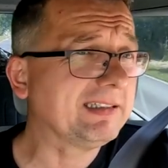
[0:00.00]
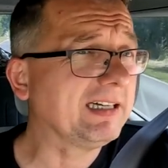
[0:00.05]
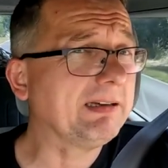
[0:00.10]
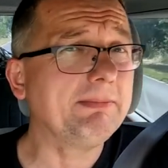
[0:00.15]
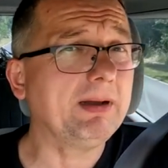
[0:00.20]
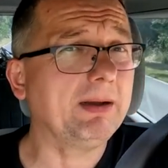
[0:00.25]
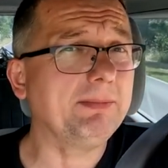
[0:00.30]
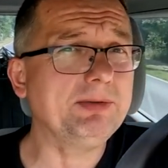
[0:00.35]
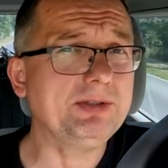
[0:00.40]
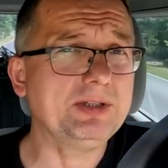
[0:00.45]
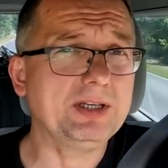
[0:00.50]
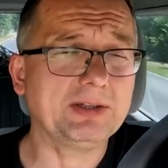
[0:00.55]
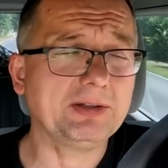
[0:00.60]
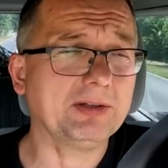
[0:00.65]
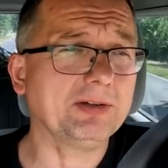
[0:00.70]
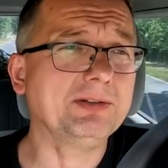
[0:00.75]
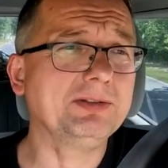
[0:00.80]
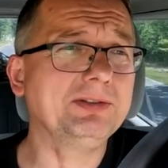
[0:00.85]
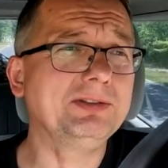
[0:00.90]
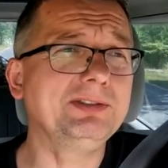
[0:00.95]
Chyba mi się
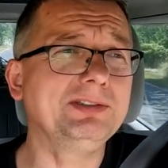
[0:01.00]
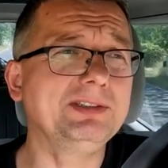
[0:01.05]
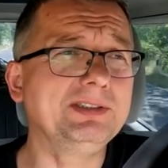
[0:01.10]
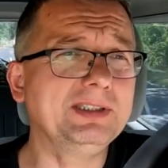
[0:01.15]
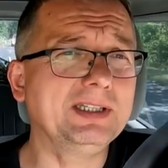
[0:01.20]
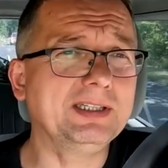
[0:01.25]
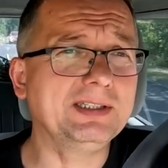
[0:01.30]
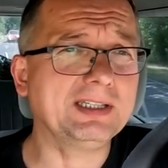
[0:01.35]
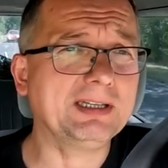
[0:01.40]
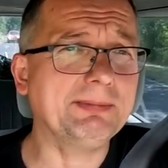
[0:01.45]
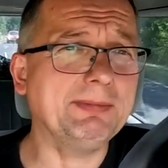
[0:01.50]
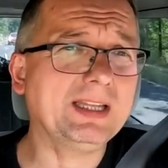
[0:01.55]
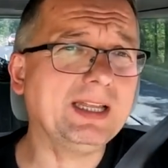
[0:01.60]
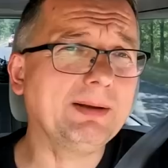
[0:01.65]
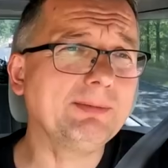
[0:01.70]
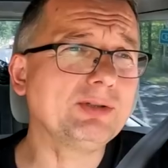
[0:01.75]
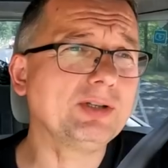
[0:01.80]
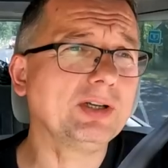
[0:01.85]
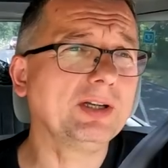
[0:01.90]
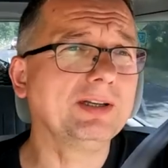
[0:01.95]
to, nie, chyba
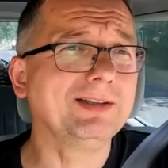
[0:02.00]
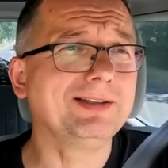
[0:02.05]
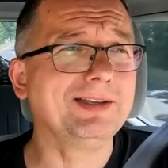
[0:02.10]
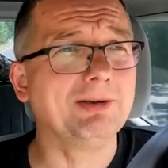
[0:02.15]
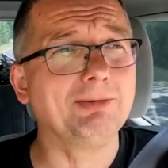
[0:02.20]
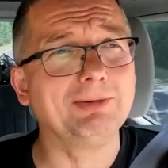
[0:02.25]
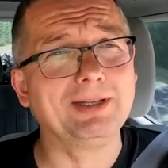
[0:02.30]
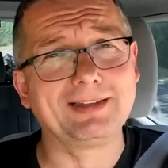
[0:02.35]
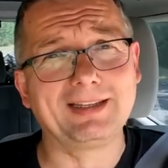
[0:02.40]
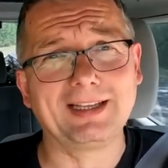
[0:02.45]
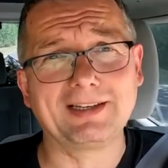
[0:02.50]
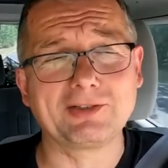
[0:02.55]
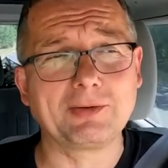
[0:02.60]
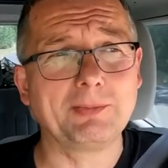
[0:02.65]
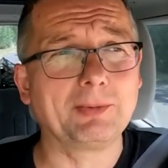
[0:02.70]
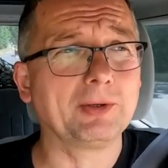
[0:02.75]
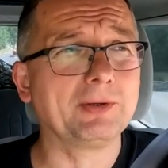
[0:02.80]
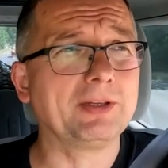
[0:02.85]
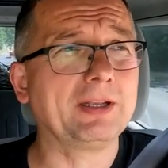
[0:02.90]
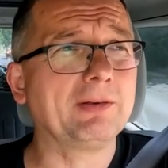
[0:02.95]
nam się nie uda tak
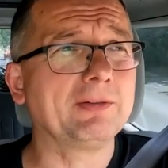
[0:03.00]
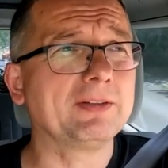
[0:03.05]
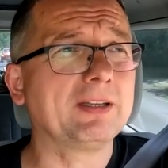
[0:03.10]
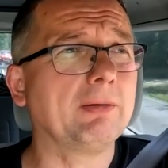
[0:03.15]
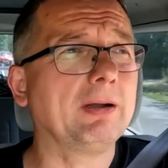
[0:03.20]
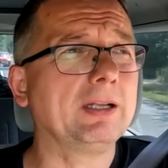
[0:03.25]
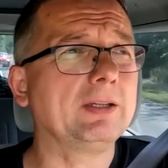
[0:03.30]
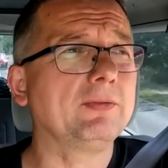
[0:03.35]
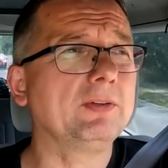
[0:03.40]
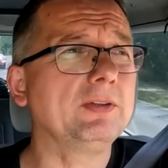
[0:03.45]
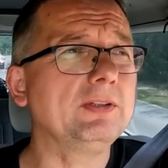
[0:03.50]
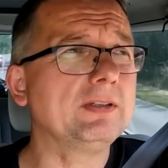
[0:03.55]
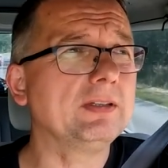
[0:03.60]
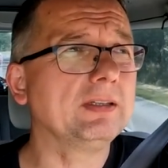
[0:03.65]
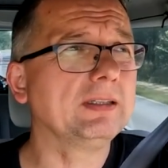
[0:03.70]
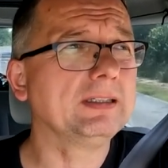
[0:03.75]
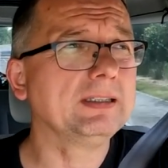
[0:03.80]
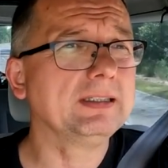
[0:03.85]
szybko tego załatwić.